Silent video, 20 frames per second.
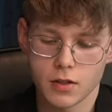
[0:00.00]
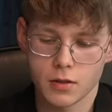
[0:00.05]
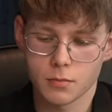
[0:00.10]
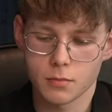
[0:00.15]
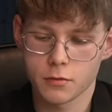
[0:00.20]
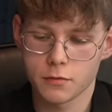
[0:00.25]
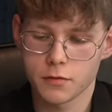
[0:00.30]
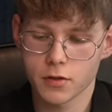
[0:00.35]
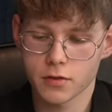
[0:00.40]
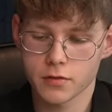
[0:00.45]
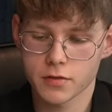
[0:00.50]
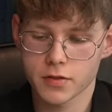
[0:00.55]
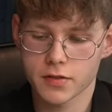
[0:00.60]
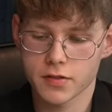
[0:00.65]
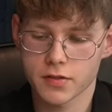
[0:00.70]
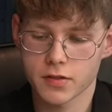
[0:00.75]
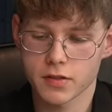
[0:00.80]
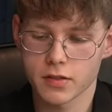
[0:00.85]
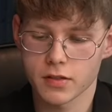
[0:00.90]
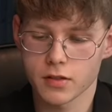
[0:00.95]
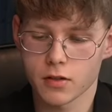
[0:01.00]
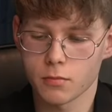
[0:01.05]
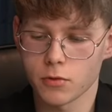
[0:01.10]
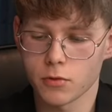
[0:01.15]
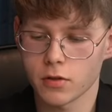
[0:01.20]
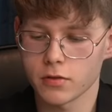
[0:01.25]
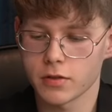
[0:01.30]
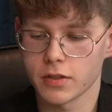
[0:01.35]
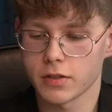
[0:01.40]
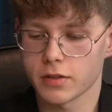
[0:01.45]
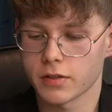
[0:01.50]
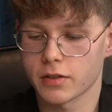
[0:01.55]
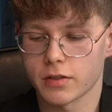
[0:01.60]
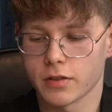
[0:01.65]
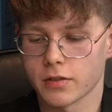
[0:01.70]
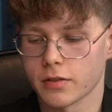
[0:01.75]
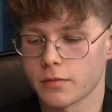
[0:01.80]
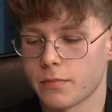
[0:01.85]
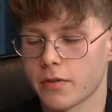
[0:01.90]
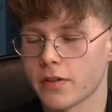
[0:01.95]
Mówiąc e, o młodych,
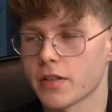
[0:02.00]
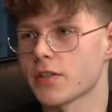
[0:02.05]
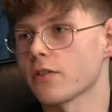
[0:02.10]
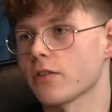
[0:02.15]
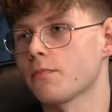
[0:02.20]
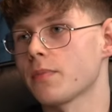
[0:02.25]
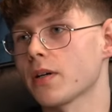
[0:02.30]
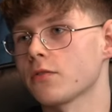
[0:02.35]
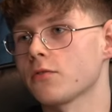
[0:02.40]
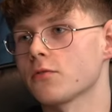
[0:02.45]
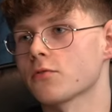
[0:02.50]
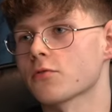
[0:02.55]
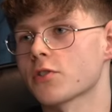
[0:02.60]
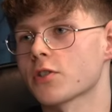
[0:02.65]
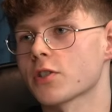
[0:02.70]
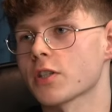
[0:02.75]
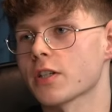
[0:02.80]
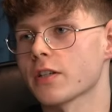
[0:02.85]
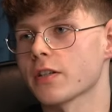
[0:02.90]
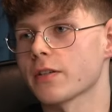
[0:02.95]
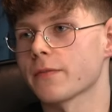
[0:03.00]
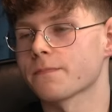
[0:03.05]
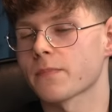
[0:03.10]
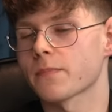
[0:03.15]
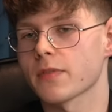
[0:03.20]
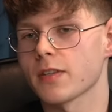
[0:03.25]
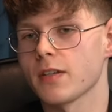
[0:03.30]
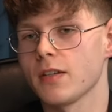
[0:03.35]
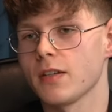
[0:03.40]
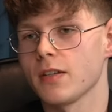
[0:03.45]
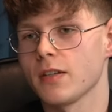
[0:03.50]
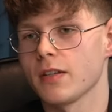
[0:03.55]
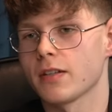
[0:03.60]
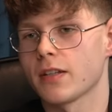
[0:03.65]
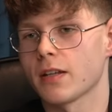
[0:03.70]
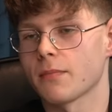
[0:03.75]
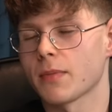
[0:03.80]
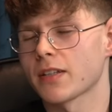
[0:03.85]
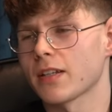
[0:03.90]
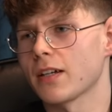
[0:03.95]
e, powiedział Pan już, że
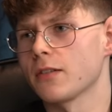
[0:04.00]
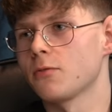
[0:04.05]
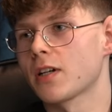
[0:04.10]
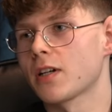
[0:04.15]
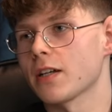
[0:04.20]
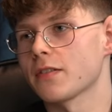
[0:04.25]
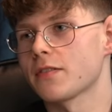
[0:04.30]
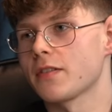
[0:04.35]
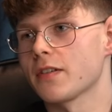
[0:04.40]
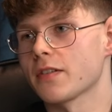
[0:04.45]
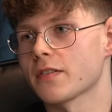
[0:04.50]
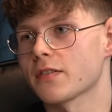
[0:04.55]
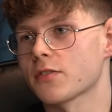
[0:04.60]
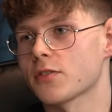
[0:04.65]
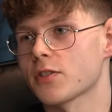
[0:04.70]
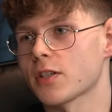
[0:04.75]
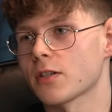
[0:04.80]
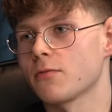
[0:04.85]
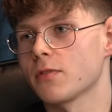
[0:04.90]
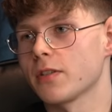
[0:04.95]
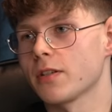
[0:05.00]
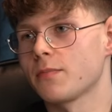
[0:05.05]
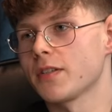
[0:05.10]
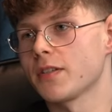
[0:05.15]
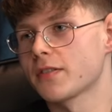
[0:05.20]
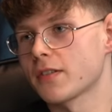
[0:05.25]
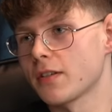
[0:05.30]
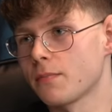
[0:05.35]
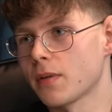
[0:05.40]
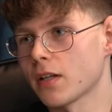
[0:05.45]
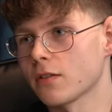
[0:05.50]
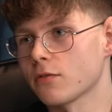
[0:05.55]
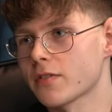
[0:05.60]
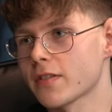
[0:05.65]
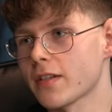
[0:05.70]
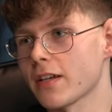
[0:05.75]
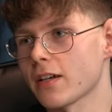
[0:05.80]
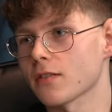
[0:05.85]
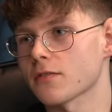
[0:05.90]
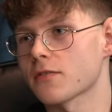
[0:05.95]
temat edukacji jest szczególnie bliski Panu
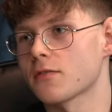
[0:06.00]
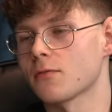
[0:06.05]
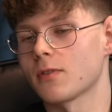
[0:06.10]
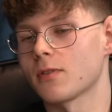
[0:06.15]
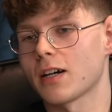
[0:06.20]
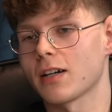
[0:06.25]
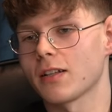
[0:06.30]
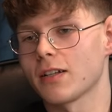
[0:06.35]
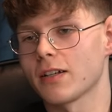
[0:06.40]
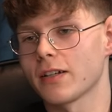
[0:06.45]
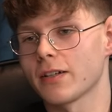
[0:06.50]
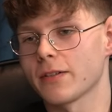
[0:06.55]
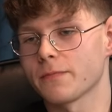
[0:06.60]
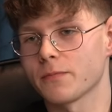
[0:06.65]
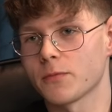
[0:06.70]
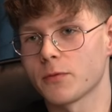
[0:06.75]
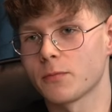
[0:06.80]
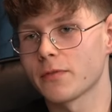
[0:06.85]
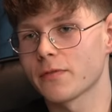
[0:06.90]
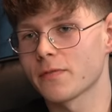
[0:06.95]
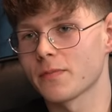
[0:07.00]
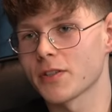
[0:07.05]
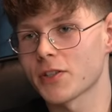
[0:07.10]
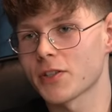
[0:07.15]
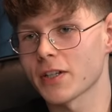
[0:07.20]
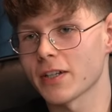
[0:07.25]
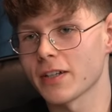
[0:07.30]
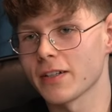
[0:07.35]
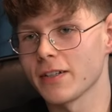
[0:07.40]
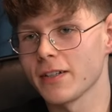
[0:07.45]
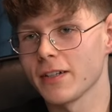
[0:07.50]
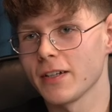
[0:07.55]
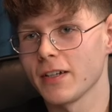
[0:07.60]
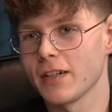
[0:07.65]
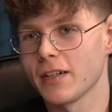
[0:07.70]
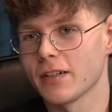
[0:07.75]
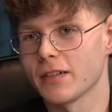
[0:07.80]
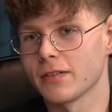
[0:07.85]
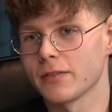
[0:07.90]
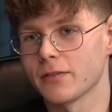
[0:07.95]
sercu, ale umówmy się,
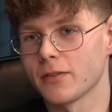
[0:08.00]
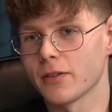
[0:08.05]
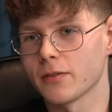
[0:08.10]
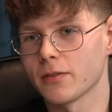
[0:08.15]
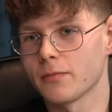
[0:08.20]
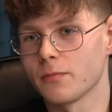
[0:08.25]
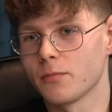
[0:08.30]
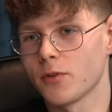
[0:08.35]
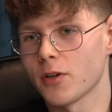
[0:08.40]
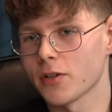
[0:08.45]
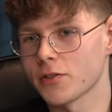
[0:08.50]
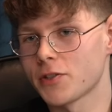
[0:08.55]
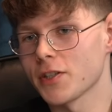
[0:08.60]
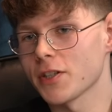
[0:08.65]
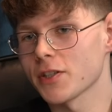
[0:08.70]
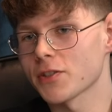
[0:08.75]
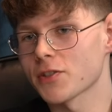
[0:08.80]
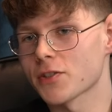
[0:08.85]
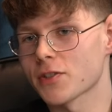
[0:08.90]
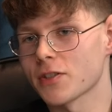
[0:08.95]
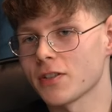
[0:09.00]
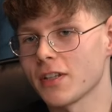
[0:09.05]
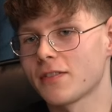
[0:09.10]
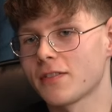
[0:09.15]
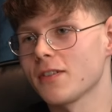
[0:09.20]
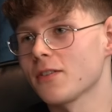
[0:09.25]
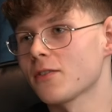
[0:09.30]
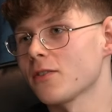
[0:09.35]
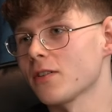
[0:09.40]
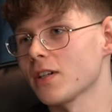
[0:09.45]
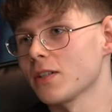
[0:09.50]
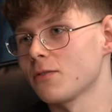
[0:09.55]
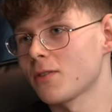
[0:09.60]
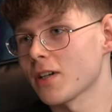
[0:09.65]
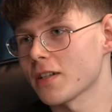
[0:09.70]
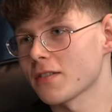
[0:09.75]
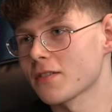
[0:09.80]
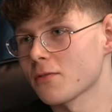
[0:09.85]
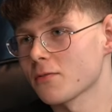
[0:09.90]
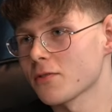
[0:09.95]
no, młodzież nie tylko
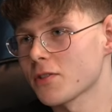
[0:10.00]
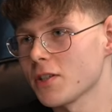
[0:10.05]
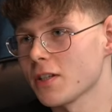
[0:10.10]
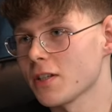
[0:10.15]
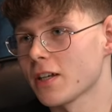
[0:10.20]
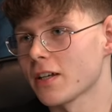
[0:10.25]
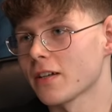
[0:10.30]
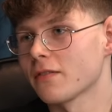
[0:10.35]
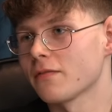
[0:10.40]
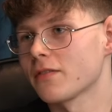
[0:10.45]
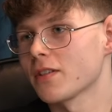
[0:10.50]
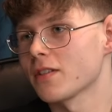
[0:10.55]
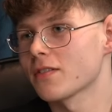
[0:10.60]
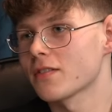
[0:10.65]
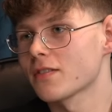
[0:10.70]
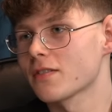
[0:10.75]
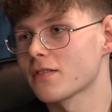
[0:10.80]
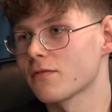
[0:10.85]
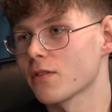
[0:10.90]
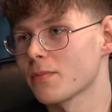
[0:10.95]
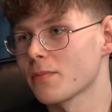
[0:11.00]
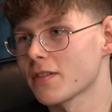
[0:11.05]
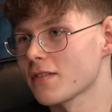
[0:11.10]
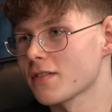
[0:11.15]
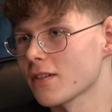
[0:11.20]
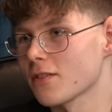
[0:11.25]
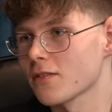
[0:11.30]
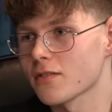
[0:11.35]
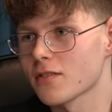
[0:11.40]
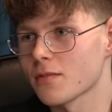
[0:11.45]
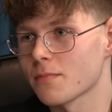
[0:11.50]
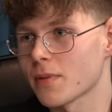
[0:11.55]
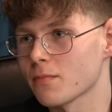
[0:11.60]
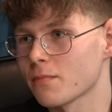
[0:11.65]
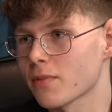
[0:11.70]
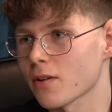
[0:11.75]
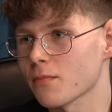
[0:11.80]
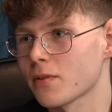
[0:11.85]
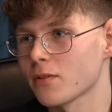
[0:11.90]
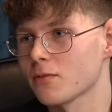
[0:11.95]
edukacją żyje, więc wobec tego, co
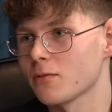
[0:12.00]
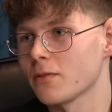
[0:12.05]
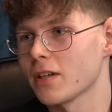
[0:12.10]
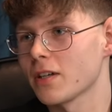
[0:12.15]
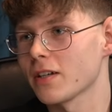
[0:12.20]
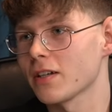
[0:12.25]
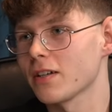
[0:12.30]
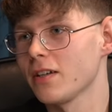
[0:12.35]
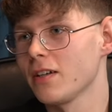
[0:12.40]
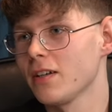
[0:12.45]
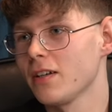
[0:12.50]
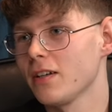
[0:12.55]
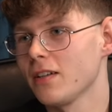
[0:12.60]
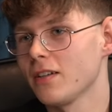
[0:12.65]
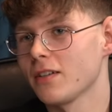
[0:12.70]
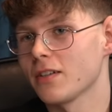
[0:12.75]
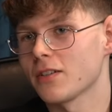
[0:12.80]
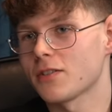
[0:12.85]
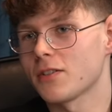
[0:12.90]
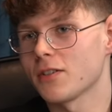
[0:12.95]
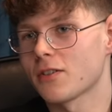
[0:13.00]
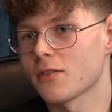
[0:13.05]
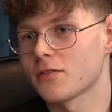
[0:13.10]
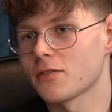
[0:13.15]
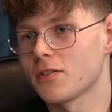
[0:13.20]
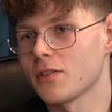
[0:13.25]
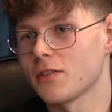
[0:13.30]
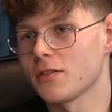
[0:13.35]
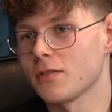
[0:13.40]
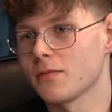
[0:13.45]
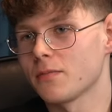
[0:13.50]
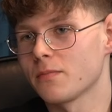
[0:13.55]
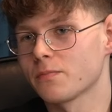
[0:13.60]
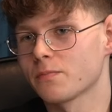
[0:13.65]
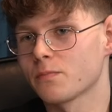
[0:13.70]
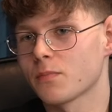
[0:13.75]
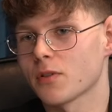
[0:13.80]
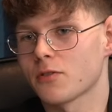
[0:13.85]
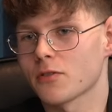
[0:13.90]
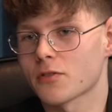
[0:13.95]
Pan proponuje, jeśli chodzi
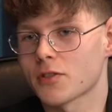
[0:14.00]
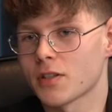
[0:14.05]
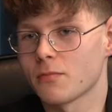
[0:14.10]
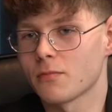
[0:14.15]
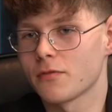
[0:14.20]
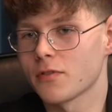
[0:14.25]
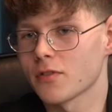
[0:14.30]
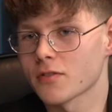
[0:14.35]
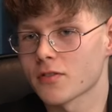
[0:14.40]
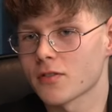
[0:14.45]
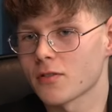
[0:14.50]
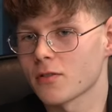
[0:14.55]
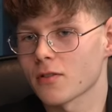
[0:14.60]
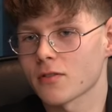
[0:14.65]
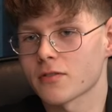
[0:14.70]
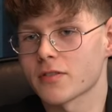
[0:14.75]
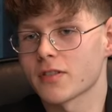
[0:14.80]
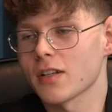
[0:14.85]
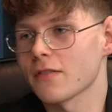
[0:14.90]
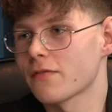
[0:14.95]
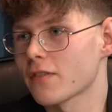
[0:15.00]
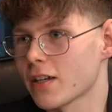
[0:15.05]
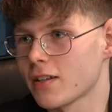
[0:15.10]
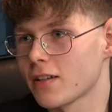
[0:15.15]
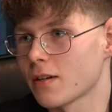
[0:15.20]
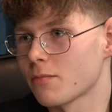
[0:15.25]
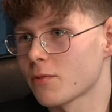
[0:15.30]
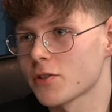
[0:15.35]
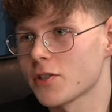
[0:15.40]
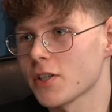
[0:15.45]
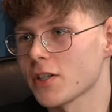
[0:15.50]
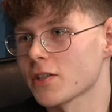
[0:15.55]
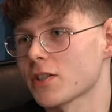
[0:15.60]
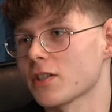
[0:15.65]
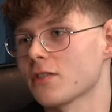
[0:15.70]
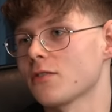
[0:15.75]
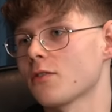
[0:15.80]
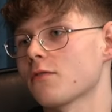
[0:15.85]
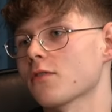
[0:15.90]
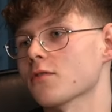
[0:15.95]
potocznie mówiąc o rozrywkę dla
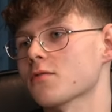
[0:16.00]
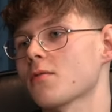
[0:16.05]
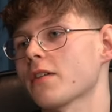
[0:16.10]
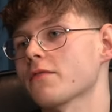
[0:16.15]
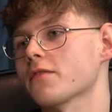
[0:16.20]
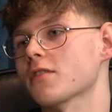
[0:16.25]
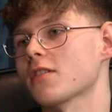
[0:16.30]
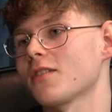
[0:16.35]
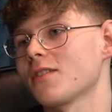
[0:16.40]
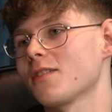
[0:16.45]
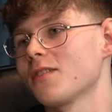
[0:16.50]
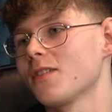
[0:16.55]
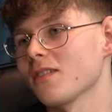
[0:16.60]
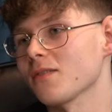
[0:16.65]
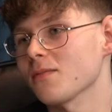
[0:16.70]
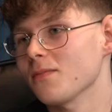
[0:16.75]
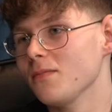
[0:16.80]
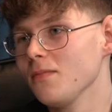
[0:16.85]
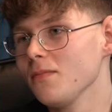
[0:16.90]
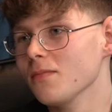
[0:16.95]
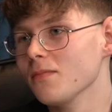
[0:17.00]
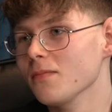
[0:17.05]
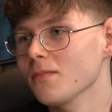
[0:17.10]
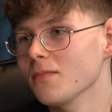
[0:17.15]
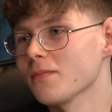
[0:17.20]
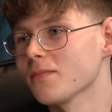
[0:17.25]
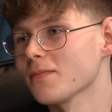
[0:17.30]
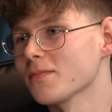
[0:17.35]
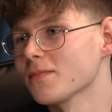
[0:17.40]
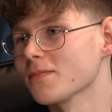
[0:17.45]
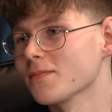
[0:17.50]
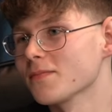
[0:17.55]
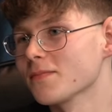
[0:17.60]
młodzieży inowrocławskiej. Mhm. E, to